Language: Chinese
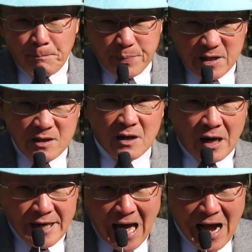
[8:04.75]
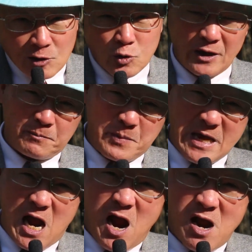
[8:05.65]
比纳粹比
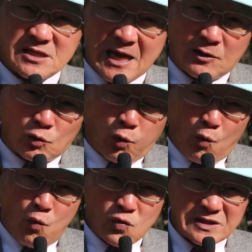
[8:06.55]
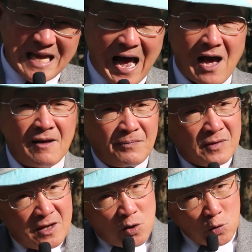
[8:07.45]
二战屠杀
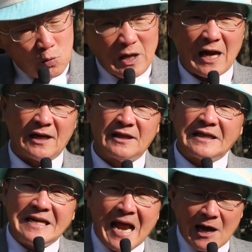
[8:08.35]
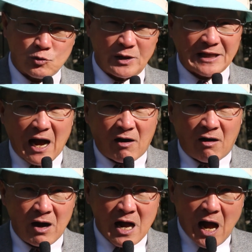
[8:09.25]
犹太人的纳粹党
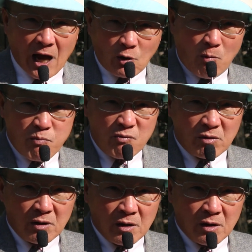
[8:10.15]
哦还恐怖，